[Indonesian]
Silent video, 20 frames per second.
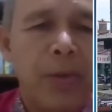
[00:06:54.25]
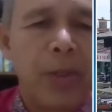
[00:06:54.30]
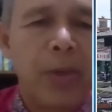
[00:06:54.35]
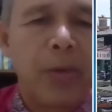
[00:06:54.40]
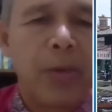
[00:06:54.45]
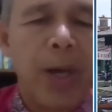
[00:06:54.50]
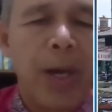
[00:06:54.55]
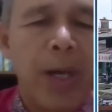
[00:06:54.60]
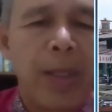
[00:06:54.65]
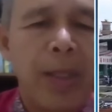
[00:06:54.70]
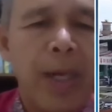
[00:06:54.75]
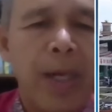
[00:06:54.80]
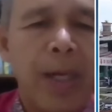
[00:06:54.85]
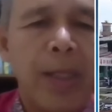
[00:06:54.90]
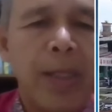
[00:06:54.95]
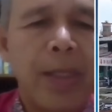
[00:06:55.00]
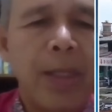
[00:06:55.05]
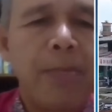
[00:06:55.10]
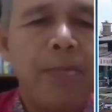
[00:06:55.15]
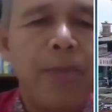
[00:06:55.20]
itu.
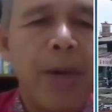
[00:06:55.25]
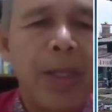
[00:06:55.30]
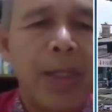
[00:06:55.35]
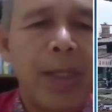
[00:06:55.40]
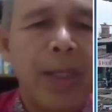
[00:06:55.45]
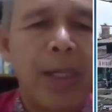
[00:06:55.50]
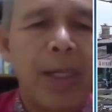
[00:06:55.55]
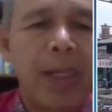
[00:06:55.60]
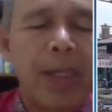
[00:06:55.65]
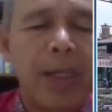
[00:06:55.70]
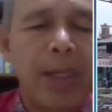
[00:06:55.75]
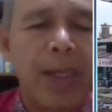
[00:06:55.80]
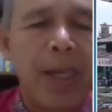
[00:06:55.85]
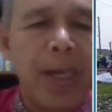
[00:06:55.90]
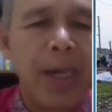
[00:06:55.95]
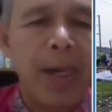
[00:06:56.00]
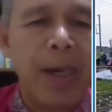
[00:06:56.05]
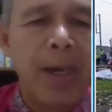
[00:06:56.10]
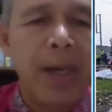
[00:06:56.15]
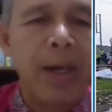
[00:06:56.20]
Antara tempat
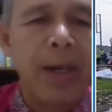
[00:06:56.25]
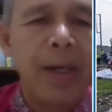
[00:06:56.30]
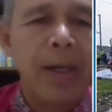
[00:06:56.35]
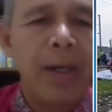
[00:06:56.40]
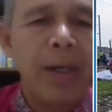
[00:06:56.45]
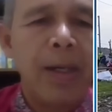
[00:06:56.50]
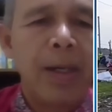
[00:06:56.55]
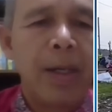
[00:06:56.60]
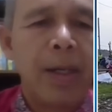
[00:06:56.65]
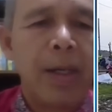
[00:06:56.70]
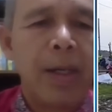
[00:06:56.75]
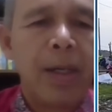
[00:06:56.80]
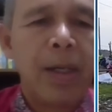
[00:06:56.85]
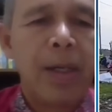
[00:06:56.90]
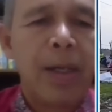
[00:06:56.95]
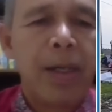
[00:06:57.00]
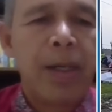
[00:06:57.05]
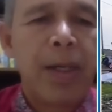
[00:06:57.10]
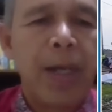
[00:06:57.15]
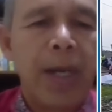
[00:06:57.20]
kir
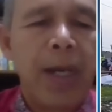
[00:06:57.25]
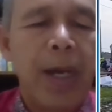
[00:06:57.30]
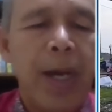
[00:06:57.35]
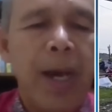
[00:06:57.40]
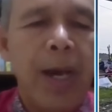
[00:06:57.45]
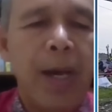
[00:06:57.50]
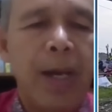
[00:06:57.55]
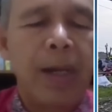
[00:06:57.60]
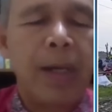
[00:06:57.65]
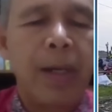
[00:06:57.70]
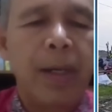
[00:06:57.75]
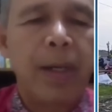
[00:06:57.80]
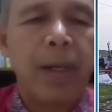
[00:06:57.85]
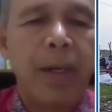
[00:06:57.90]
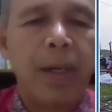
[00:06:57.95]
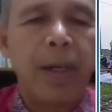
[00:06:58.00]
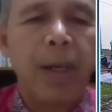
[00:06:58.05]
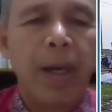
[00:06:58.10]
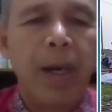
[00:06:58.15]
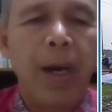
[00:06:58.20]
dengan
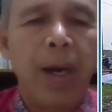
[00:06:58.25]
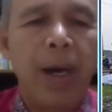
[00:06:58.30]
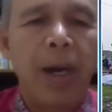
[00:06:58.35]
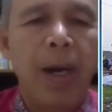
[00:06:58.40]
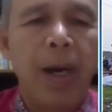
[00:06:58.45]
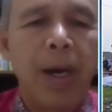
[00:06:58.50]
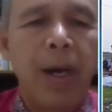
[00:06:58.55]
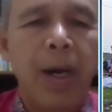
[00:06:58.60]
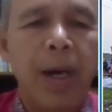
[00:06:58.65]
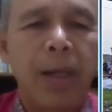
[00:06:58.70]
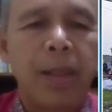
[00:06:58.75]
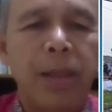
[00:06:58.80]
uh,